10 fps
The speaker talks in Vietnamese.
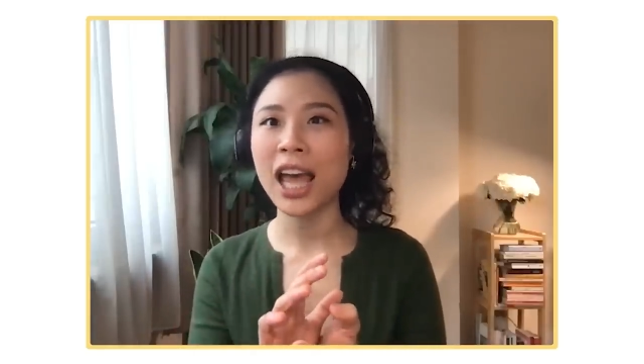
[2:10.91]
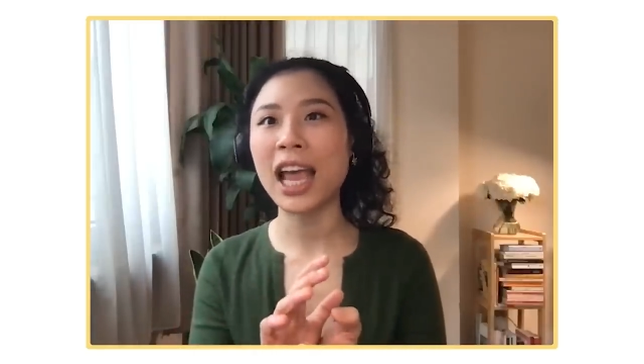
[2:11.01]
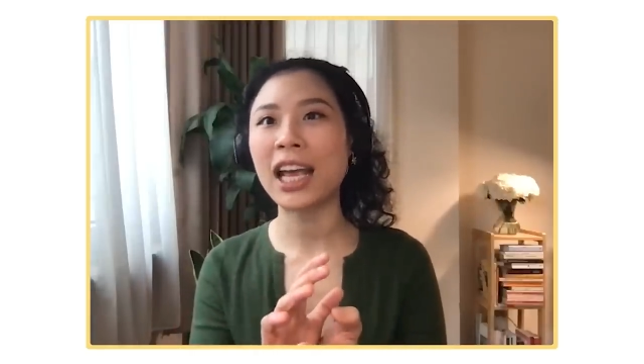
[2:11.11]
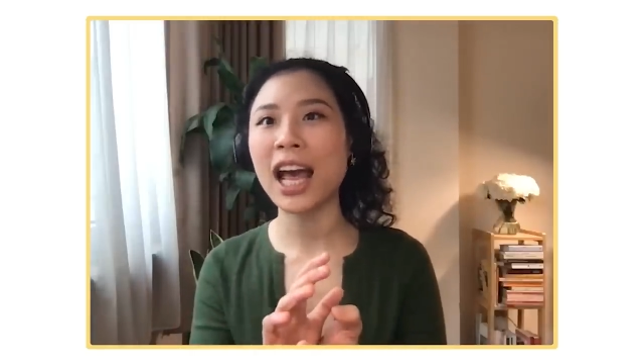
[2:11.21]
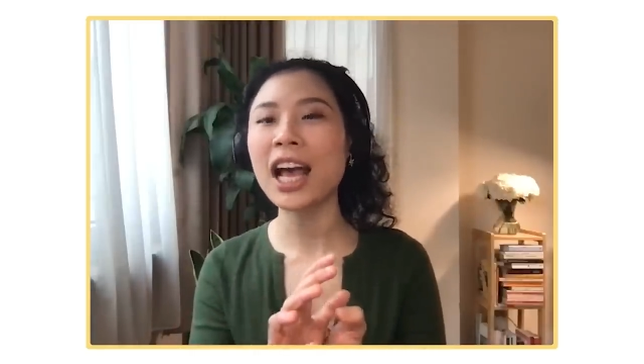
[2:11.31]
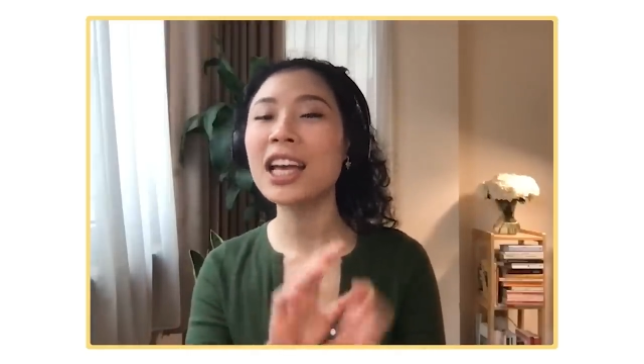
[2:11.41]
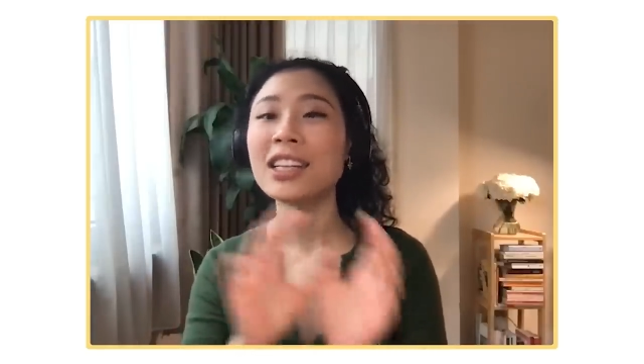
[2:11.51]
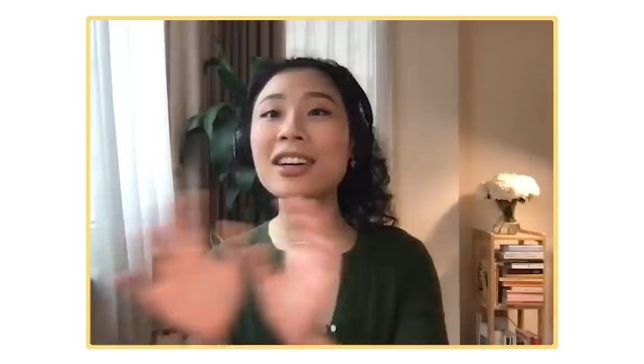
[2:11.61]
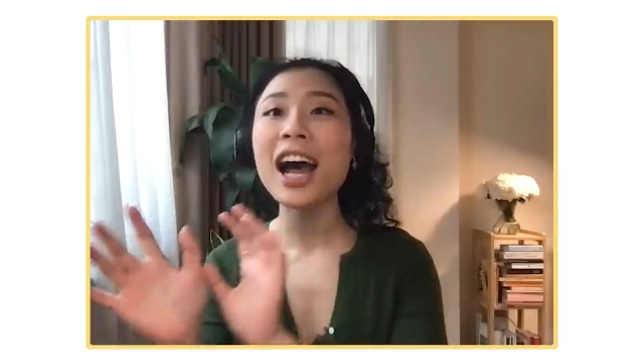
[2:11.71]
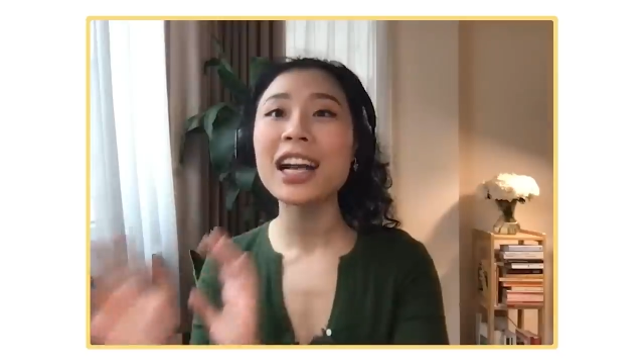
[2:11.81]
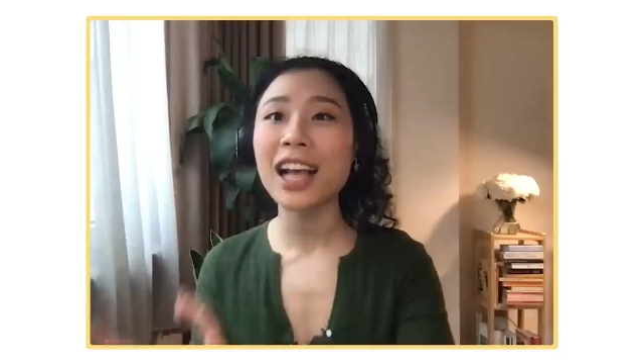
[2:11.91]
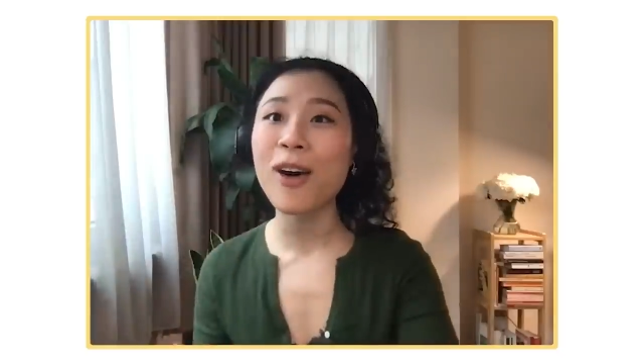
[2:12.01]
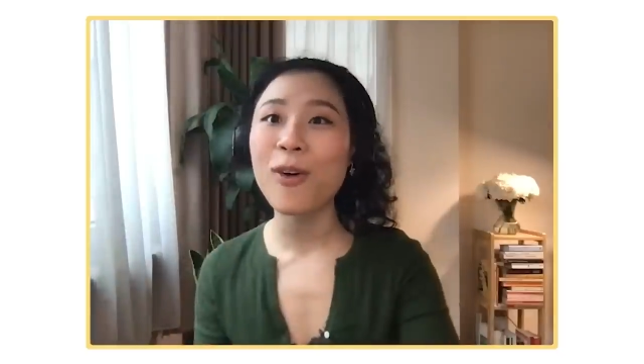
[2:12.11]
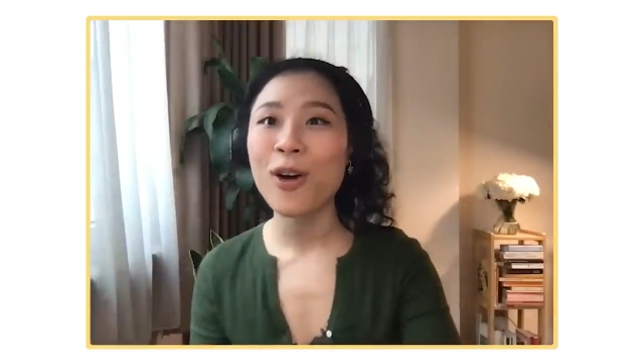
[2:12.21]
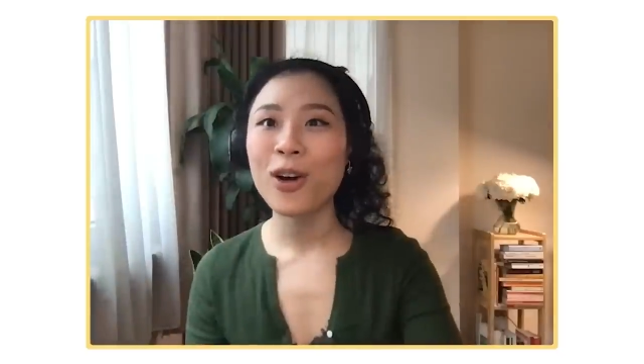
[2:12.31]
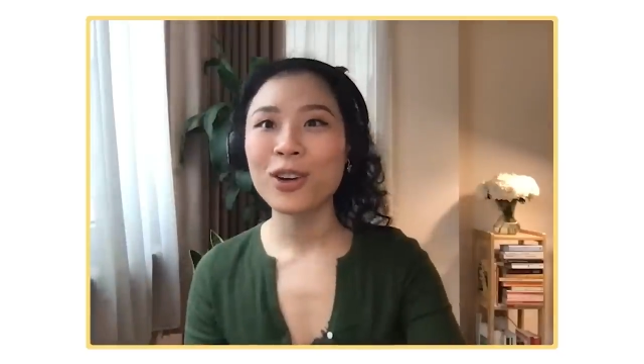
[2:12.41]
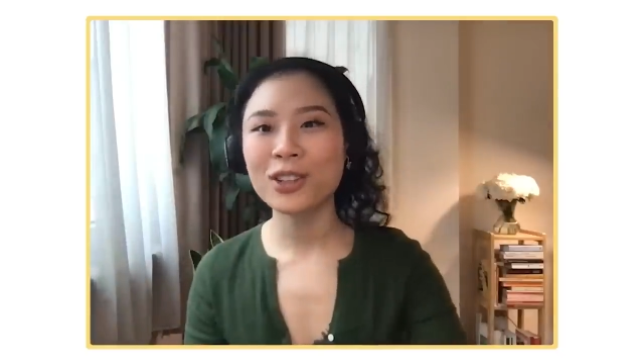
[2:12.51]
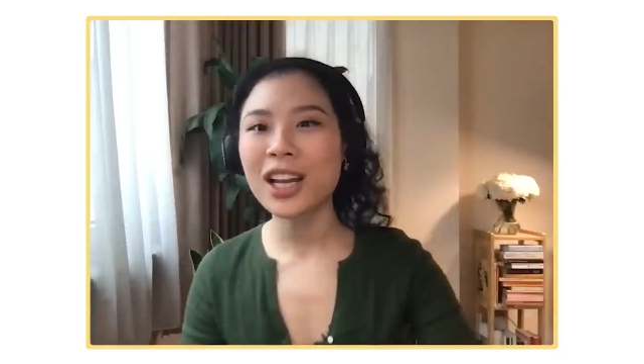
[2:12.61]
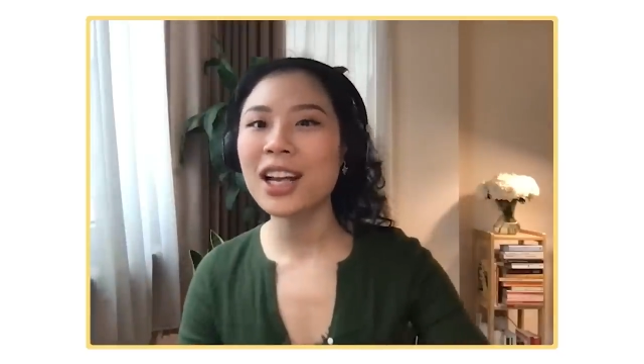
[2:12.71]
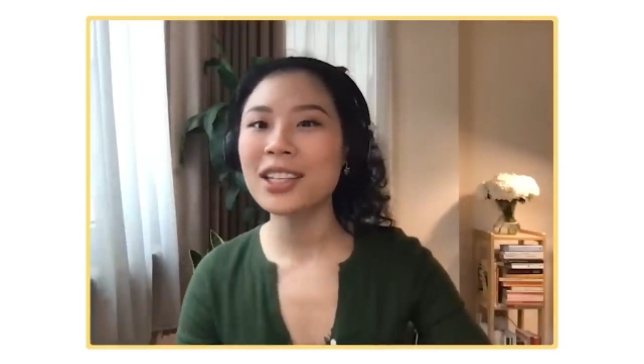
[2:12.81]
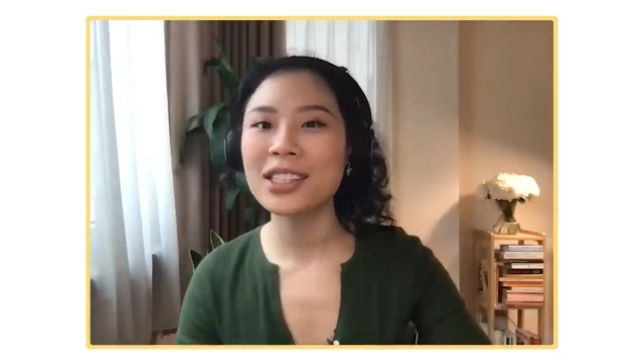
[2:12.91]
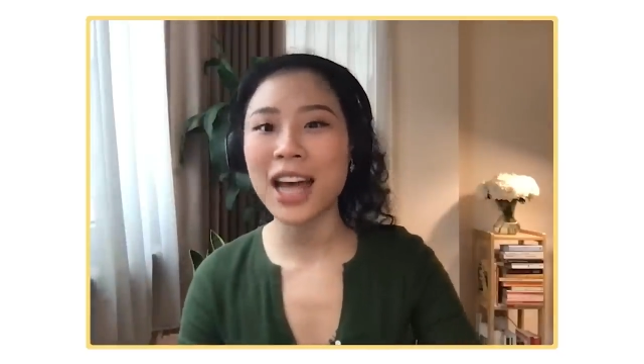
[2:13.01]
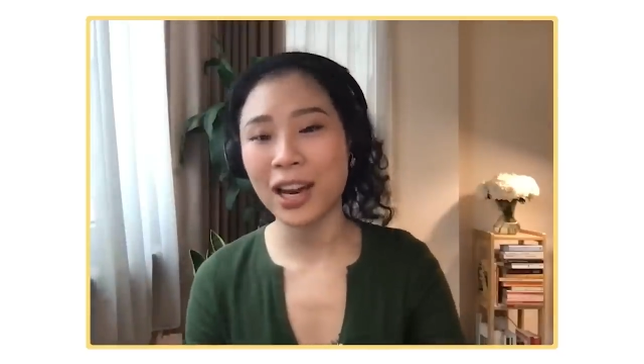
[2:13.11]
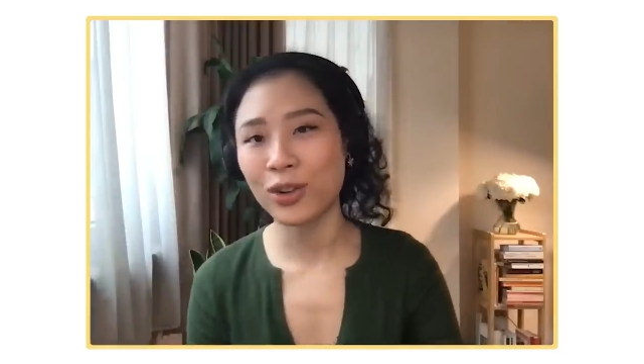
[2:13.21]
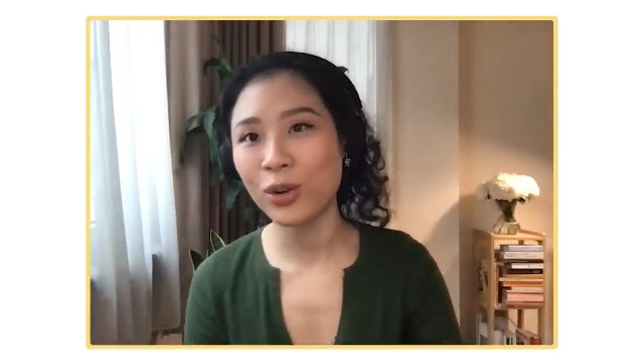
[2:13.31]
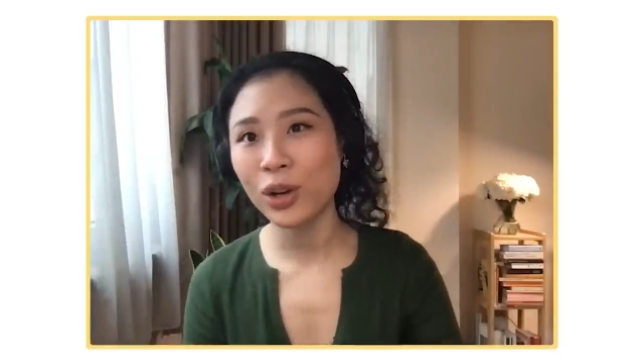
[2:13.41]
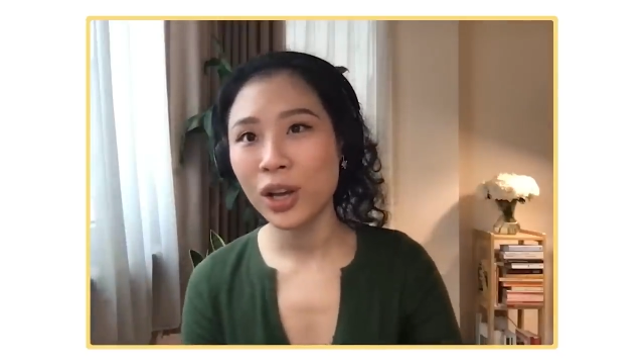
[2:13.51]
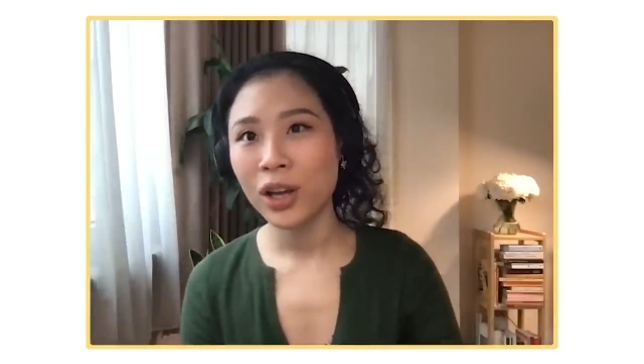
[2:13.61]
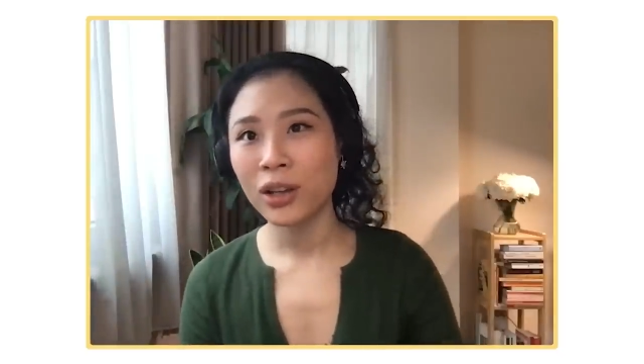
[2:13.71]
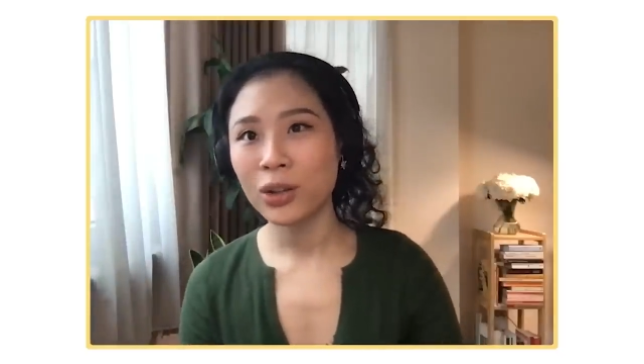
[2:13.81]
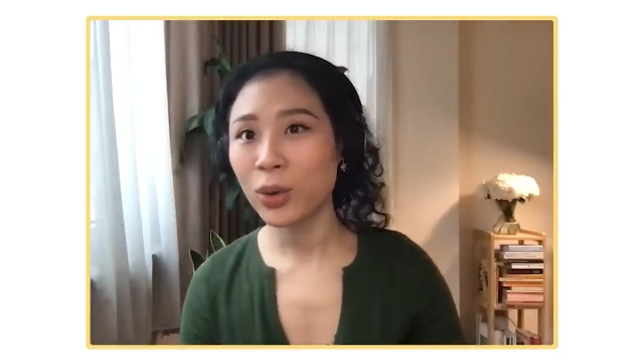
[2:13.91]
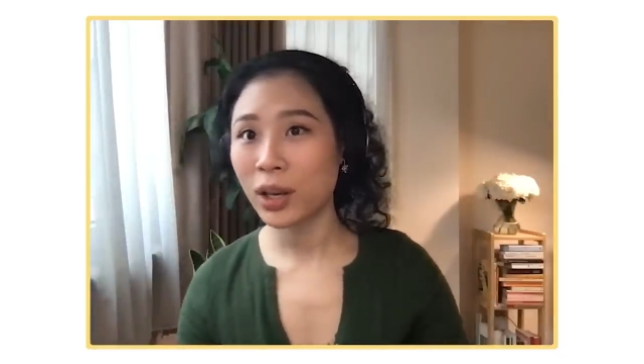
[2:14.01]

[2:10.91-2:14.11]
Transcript: thành các hình thức khác nhau nó rất là đơn giản thôi ừ.